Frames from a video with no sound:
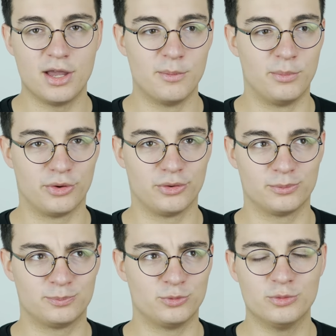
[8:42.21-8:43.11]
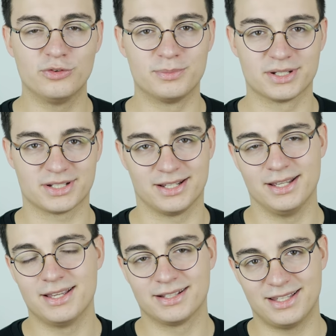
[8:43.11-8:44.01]
Bo mówmy się,
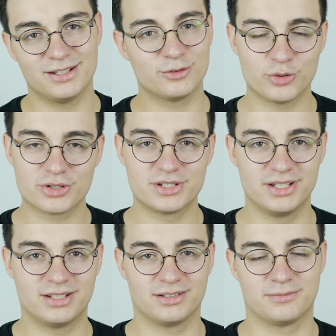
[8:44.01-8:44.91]
ten głośnik y,